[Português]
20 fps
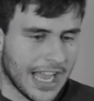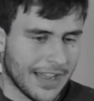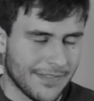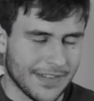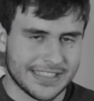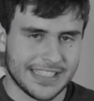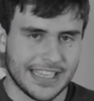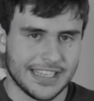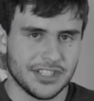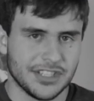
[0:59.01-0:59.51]

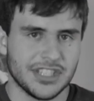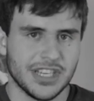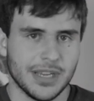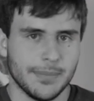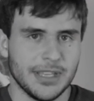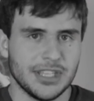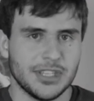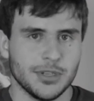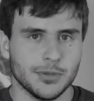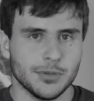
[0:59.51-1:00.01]
Avatar,
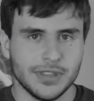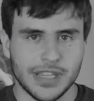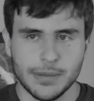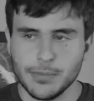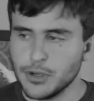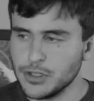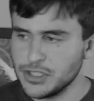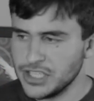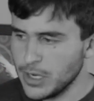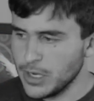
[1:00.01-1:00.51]
antigamente eu
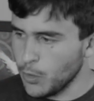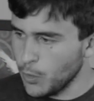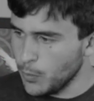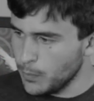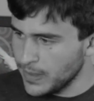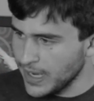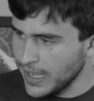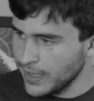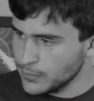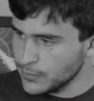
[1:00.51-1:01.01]
lembro que eu tinha que
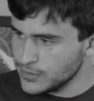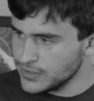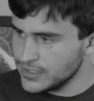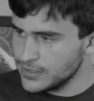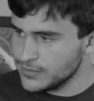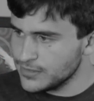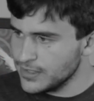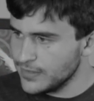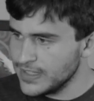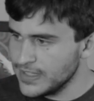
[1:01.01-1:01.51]
comprar os,
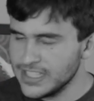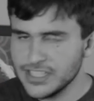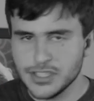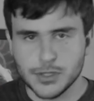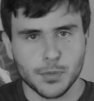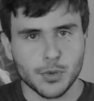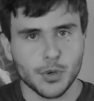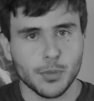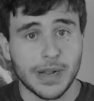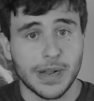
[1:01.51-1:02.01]
os DVDs
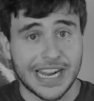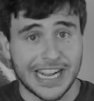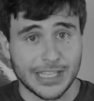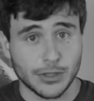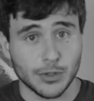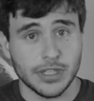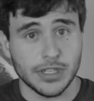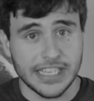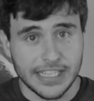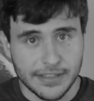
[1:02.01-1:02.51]
tipo no
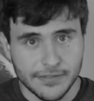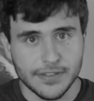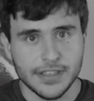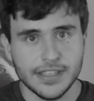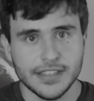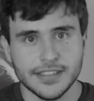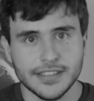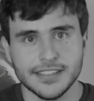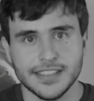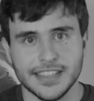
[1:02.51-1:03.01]
Mercado
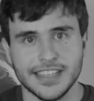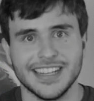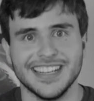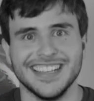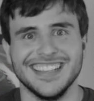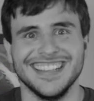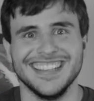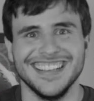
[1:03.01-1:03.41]
Livre, tá ligado?